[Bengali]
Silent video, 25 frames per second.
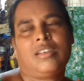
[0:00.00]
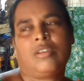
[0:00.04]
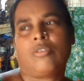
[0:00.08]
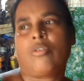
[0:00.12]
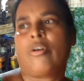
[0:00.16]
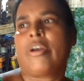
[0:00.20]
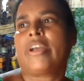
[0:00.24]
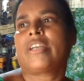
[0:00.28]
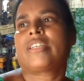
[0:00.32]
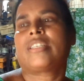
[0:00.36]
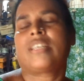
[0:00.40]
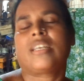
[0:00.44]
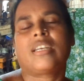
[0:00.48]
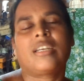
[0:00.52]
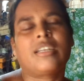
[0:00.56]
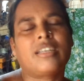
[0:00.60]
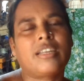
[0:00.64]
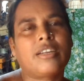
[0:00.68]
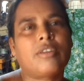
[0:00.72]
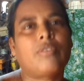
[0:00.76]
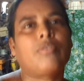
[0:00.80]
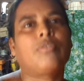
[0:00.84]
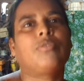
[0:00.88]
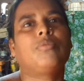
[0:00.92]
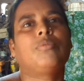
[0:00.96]
কয়েক
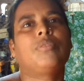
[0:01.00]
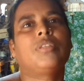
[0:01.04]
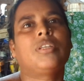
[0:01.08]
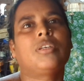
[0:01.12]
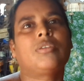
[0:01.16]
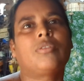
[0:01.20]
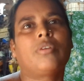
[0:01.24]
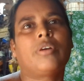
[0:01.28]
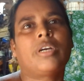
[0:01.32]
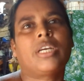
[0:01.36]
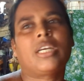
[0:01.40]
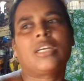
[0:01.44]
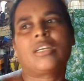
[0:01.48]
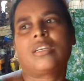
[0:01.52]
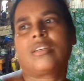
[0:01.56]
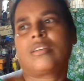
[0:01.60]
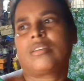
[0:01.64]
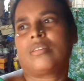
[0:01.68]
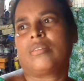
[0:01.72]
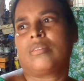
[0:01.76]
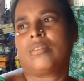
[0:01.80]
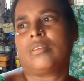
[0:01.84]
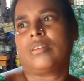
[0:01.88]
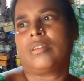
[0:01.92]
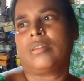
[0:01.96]
সেকেন্ডের অনুভূতি কয়েক
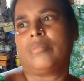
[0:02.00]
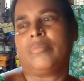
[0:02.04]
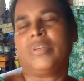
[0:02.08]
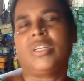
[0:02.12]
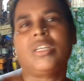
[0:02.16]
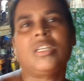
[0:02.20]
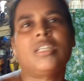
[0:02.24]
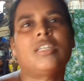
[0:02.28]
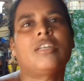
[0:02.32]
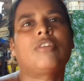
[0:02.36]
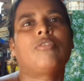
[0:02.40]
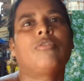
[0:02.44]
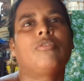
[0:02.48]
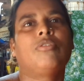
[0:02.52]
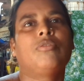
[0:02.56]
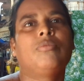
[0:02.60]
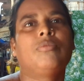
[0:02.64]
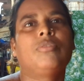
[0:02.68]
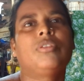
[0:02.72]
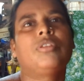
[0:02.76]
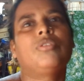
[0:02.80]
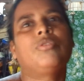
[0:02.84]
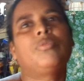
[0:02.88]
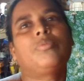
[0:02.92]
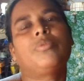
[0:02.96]
মিনিটের
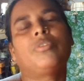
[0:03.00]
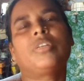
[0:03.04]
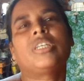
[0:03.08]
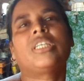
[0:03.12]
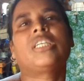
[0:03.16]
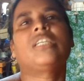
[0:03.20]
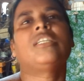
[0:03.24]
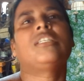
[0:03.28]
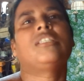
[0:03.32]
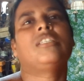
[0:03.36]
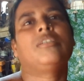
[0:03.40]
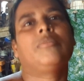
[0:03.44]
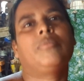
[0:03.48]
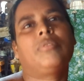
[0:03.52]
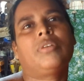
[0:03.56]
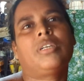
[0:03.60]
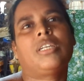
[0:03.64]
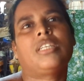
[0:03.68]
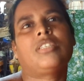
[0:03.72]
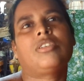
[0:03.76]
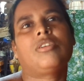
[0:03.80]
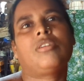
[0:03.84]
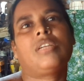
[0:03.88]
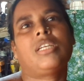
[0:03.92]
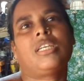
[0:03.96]
অনুভূতির উপরে কি
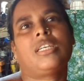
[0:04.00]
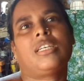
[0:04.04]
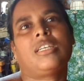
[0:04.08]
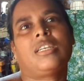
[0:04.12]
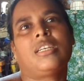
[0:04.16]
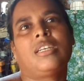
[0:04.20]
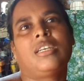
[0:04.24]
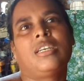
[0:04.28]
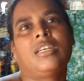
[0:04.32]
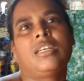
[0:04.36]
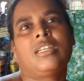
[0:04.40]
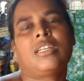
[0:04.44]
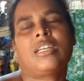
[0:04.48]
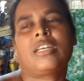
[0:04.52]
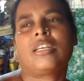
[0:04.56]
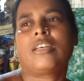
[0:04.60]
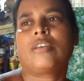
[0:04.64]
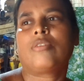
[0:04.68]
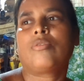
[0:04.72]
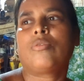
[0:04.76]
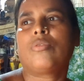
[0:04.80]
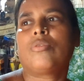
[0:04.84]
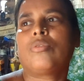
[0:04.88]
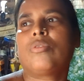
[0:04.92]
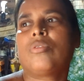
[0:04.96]
জীবনটা চলে নাকি
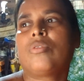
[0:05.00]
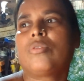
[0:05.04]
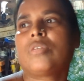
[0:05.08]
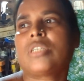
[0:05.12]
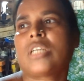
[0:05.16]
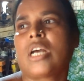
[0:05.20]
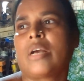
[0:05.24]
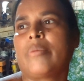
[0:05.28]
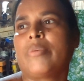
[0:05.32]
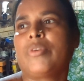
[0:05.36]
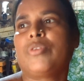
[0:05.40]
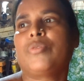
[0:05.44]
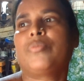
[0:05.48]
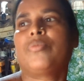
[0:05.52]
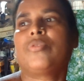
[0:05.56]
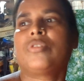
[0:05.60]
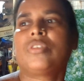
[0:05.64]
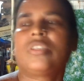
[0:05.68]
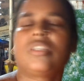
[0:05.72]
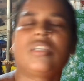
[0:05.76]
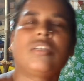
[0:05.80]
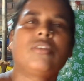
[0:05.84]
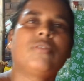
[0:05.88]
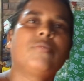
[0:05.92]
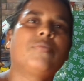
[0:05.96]
কোনো স্বামীর উপর
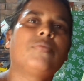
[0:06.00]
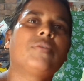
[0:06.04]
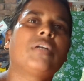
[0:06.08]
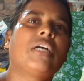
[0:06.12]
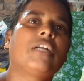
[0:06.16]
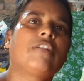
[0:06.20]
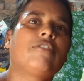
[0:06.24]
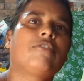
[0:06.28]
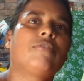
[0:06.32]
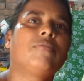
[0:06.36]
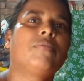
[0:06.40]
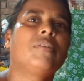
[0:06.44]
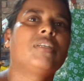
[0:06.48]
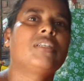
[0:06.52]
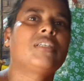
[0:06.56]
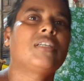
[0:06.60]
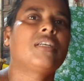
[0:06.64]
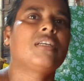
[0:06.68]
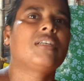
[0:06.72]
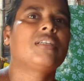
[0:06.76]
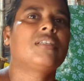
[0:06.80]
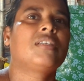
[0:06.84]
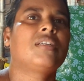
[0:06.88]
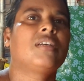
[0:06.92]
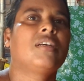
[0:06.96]
স্ত্রীর উপর
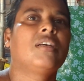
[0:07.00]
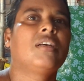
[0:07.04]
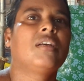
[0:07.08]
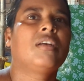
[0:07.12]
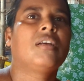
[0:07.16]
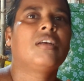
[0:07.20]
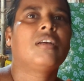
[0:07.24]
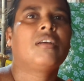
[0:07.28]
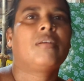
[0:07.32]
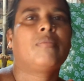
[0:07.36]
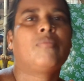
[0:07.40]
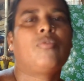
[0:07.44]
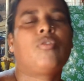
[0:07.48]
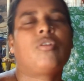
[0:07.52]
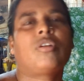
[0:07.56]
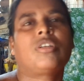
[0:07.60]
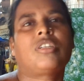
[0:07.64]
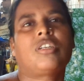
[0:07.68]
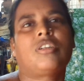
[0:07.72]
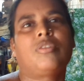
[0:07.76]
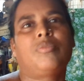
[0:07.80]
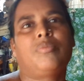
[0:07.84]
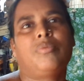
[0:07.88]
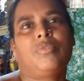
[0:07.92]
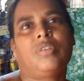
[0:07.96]
আত্মবিশ্বাস
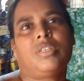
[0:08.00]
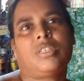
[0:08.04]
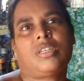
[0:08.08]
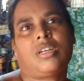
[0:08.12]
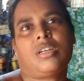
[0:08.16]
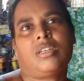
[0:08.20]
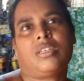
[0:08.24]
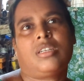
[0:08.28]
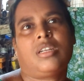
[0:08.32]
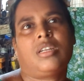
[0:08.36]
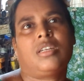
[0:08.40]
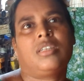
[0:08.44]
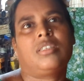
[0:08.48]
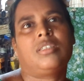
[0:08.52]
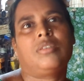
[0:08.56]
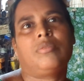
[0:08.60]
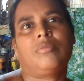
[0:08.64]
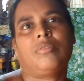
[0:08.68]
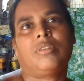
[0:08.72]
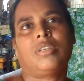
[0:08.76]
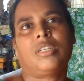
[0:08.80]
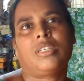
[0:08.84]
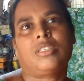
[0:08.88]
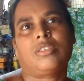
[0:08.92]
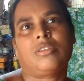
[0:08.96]
ভরসার উপরে সাংসারিক
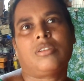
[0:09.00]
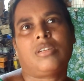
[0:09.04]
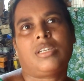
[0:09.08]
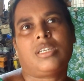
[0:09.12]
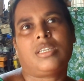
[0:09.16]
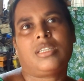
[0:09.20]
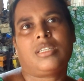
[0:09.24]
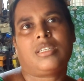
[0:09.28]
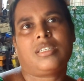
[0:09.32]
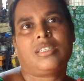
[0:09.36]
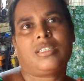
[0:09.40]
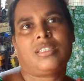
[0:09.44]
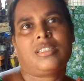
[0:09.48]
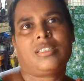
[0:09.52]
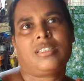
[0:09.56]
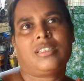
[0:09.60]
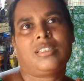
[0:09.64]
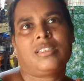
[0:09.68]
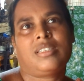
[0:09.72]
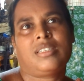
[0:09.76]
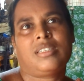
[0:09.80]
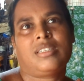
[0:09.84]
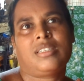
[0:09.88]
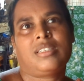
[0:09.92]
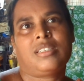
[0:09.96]
জীবনটা চলে
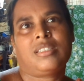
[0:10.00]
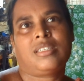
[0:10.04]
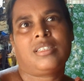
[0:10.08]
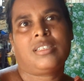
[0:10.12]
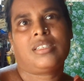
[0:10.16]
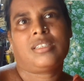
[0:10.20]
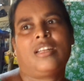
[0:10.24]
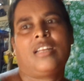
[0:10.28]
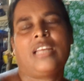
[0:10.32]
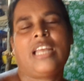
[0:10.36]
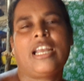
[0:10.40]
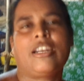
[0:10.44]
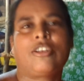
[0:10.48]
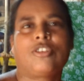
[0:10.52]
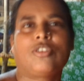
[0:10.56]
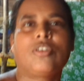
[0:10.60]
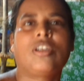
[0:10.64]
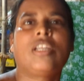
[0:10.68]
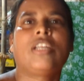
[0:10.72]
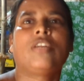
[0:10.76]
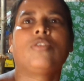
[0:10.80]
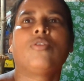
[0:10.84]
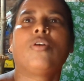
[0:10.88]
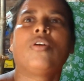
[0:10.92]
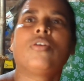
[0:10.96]

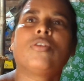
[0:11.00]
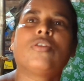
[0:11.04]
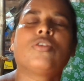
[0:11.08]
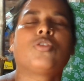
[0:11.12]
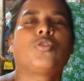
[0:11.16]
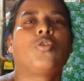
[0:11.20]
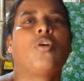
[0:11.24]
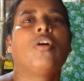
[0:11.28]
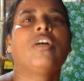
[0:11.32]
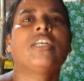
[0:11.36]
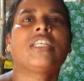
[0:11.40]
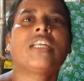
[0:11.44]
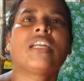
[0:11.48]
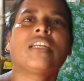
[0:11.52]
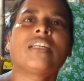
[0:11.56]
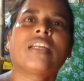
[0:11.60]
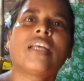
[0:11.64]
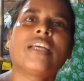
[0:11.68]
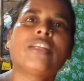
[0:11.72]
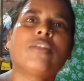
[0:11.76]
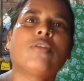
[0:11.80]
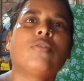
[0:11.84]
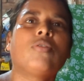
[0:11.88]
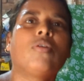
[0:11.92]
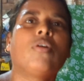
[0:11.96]
অ্যাকচুয়ালি নগ্ন
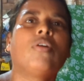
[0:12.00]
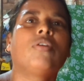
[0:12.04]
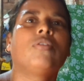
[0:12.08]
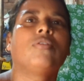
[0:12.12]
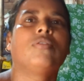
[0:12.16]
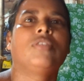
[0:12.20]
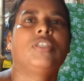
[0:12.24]
সংসারটাই তো নগ্ন